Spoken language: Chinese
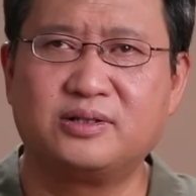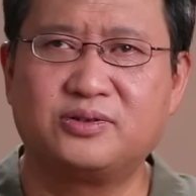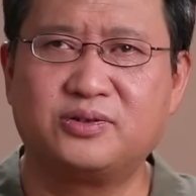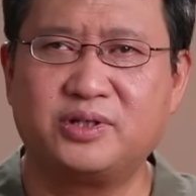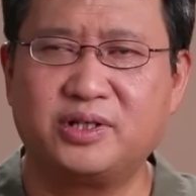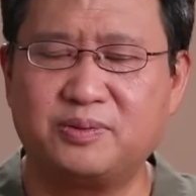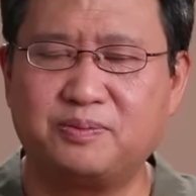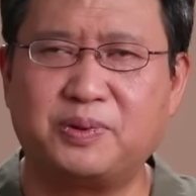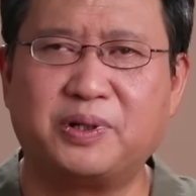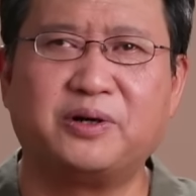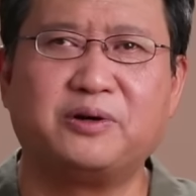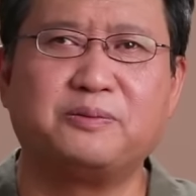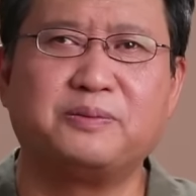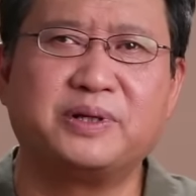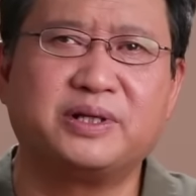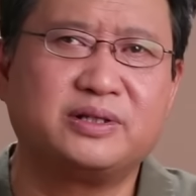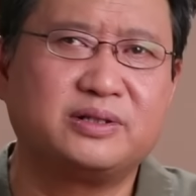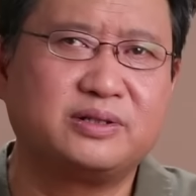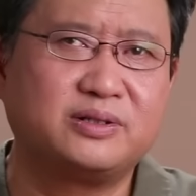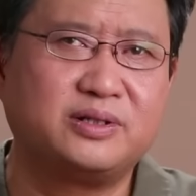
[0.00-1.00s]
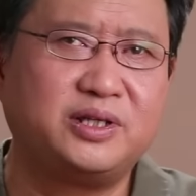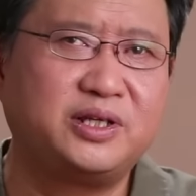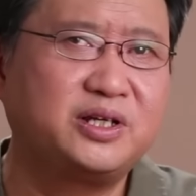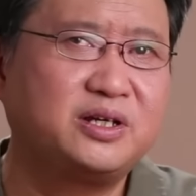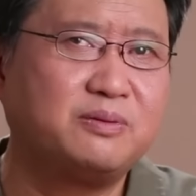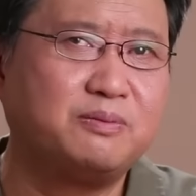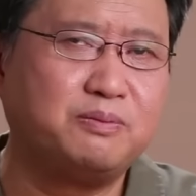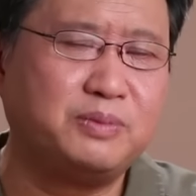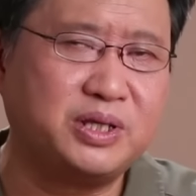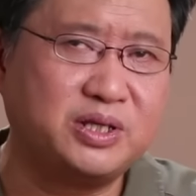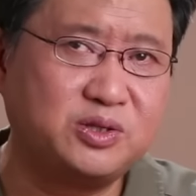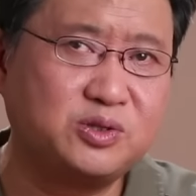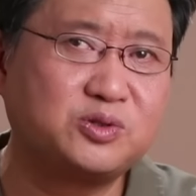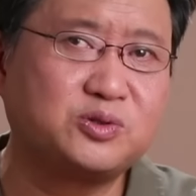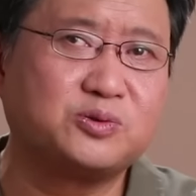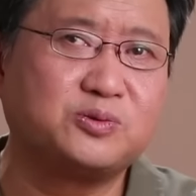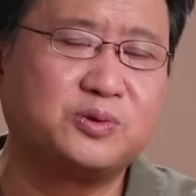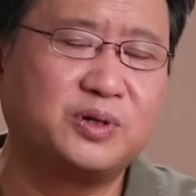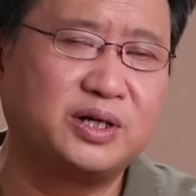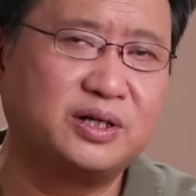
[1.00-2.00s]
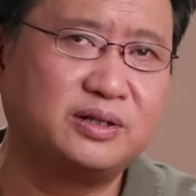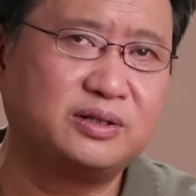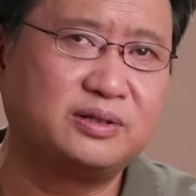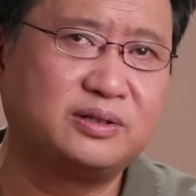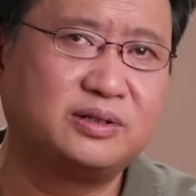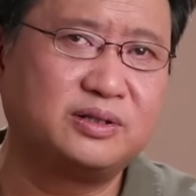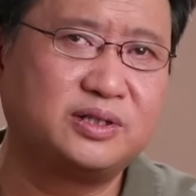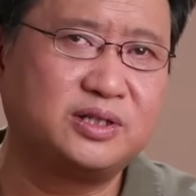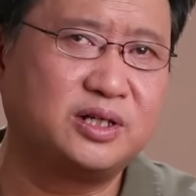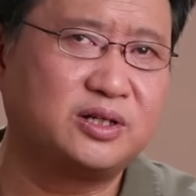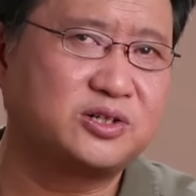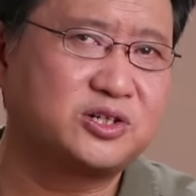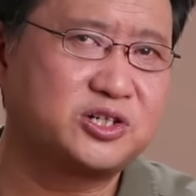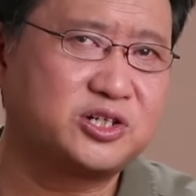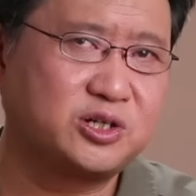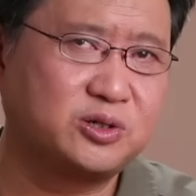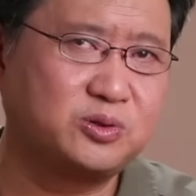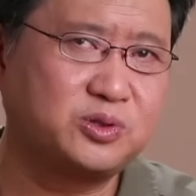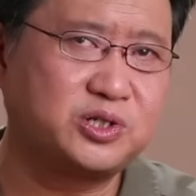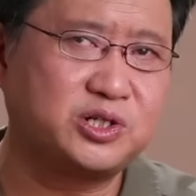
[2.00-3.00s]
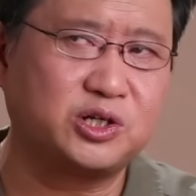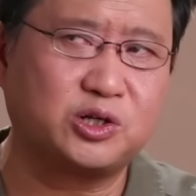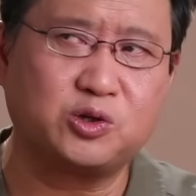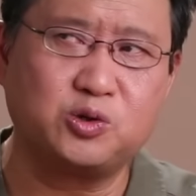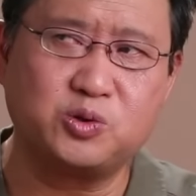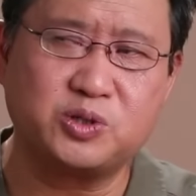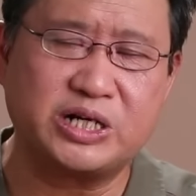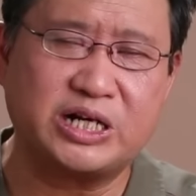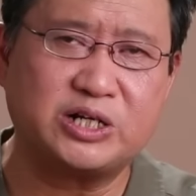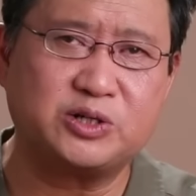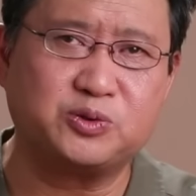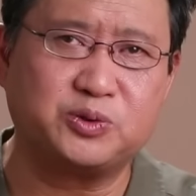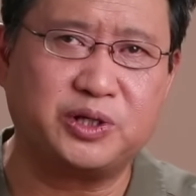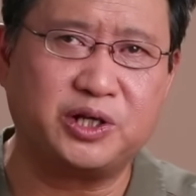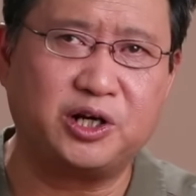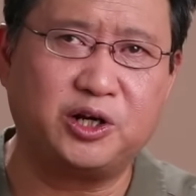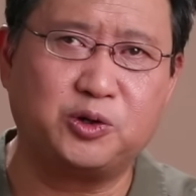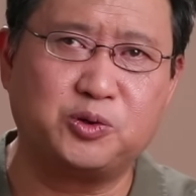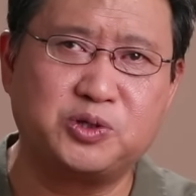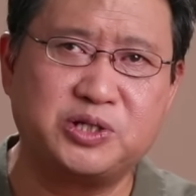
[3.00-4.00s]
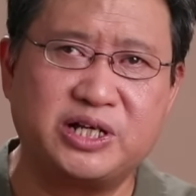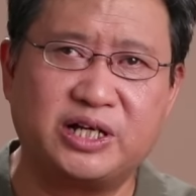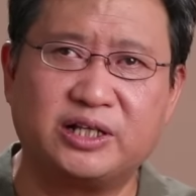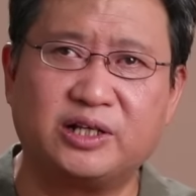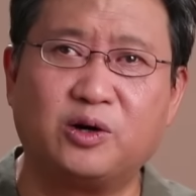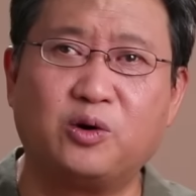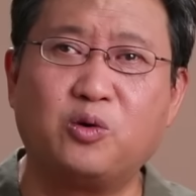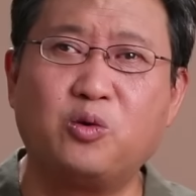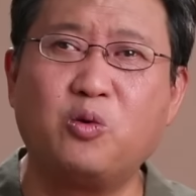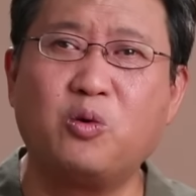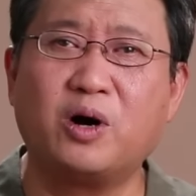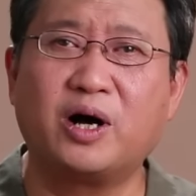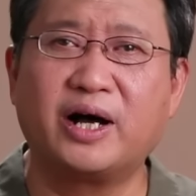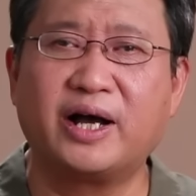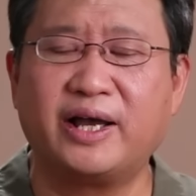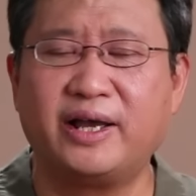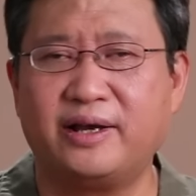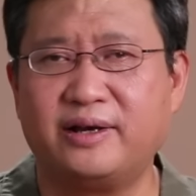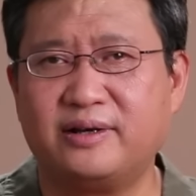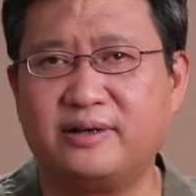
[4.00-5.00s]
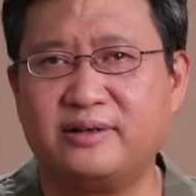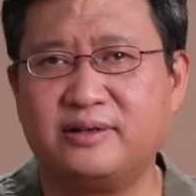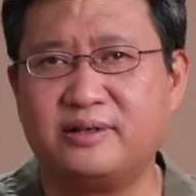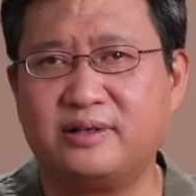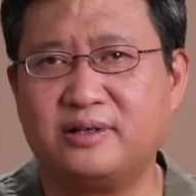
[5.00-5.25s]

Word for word: 所以朋友们，一个民族啊，要收拾共产主义留下的祸害啊，